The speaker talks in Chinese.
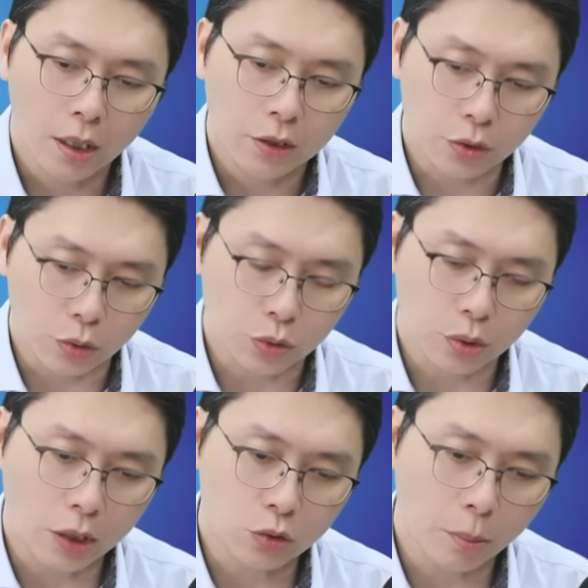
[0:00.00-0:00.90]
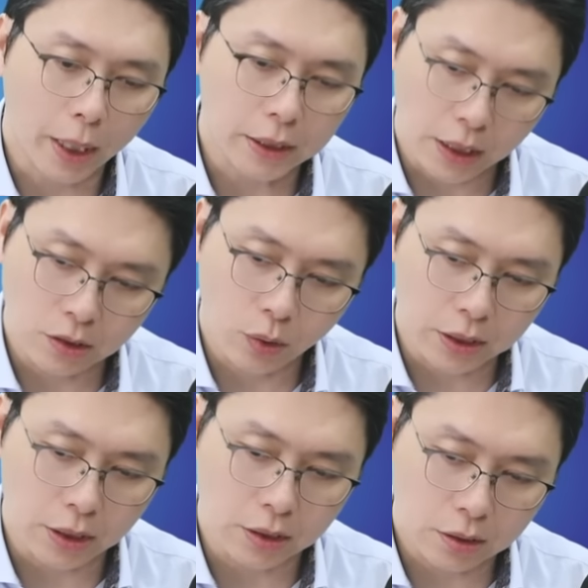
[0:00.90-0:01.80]
所以我说，当初买三十块
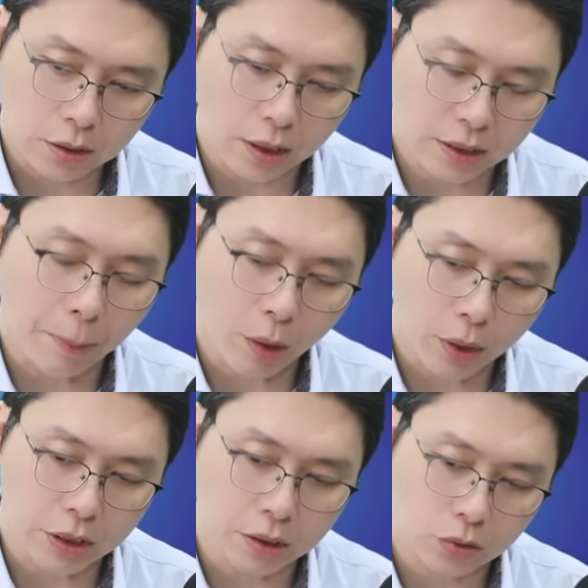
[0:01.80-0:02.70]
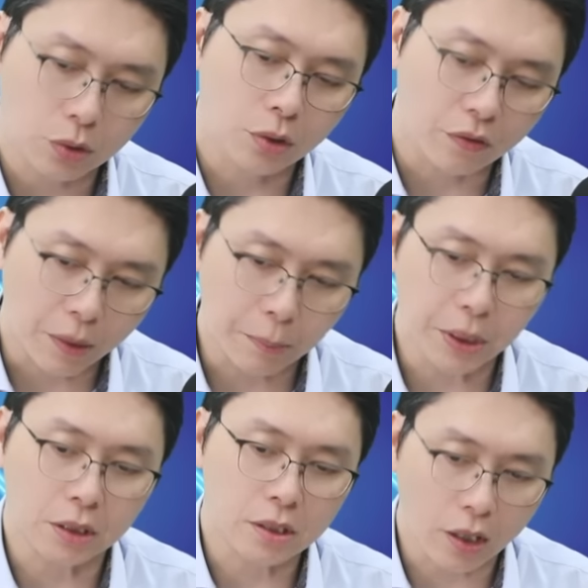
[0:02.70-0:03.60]
钱，呃，三百块钱绝对有翻倍
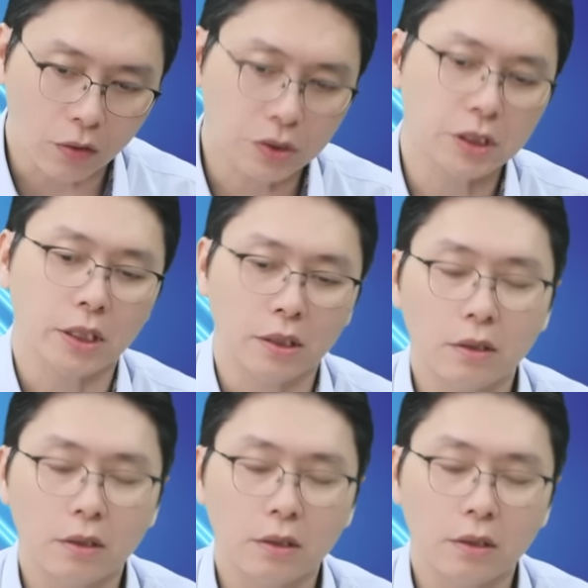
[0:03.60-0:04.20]
的条件。